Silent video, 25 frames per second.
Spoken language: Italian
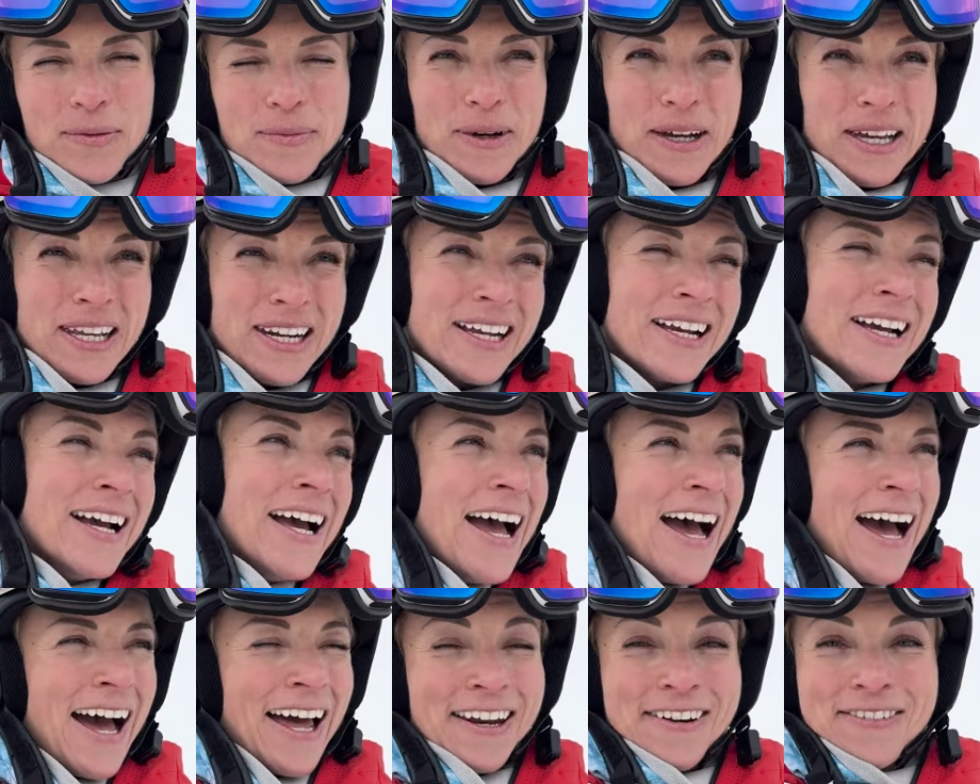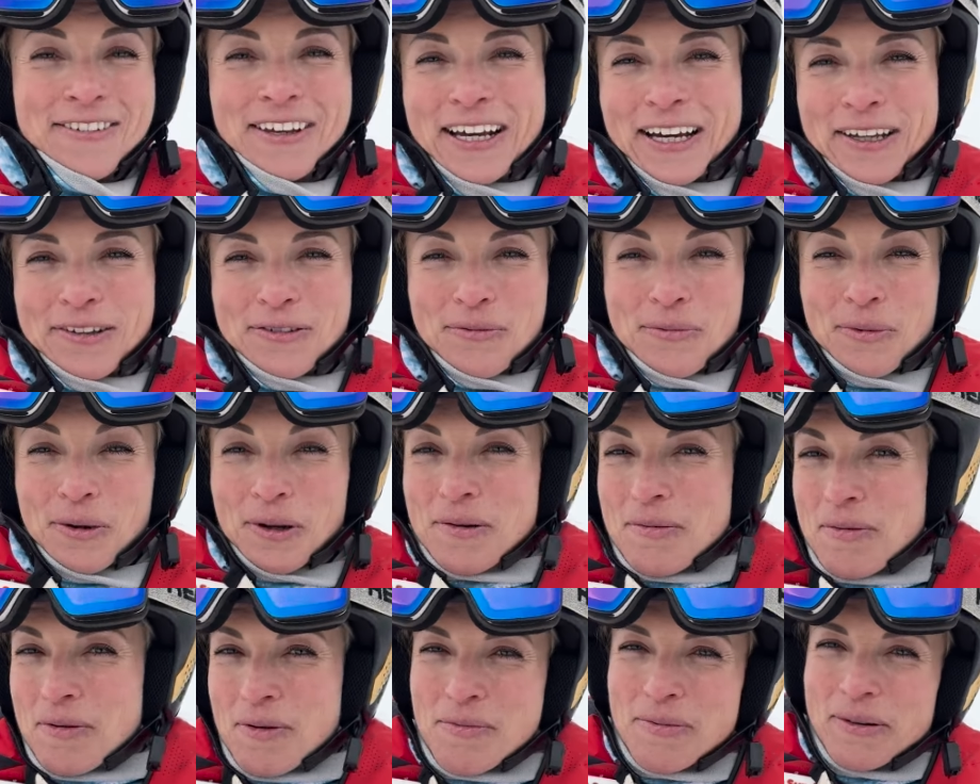magari ha nevicato un po'
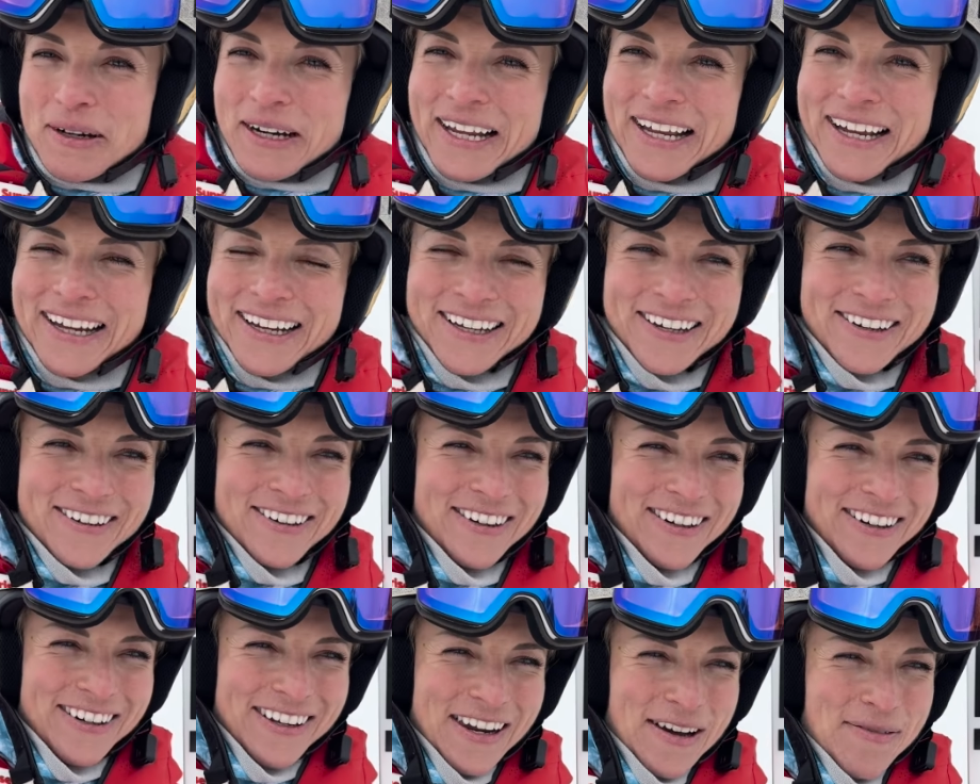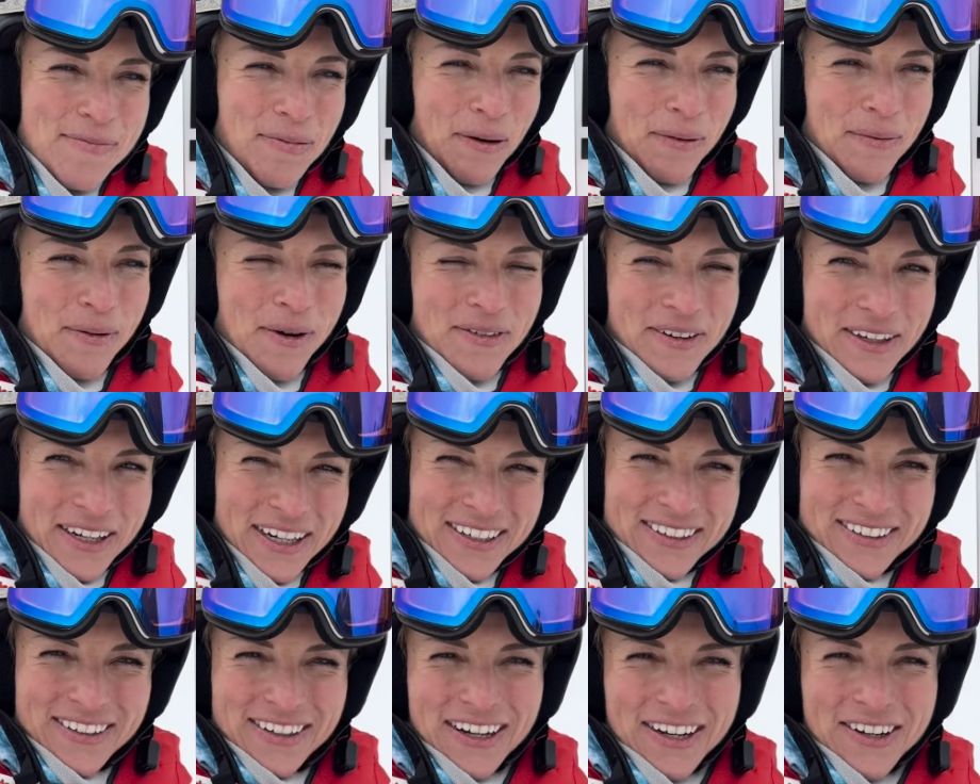di più perché ecco la
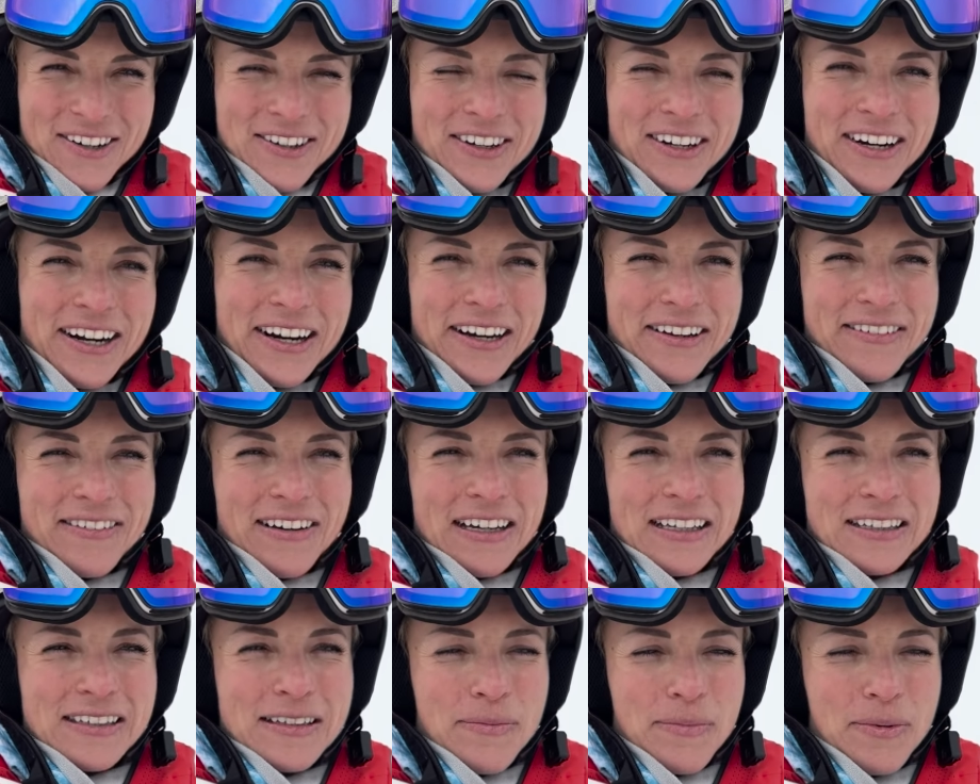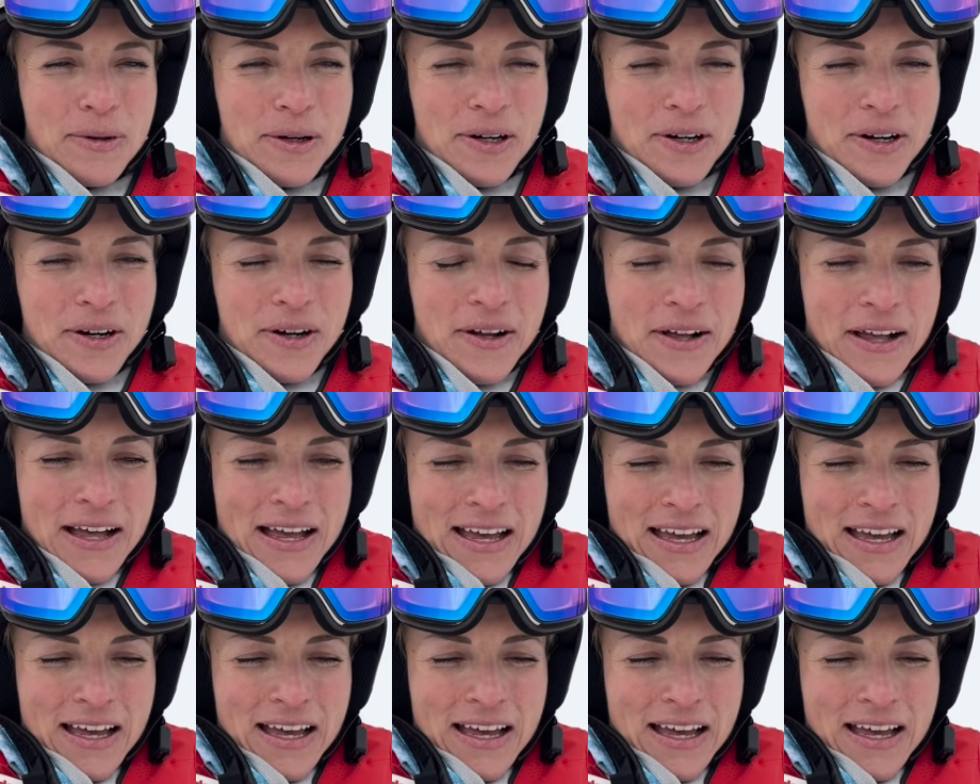primavera non è ancora arrivata, però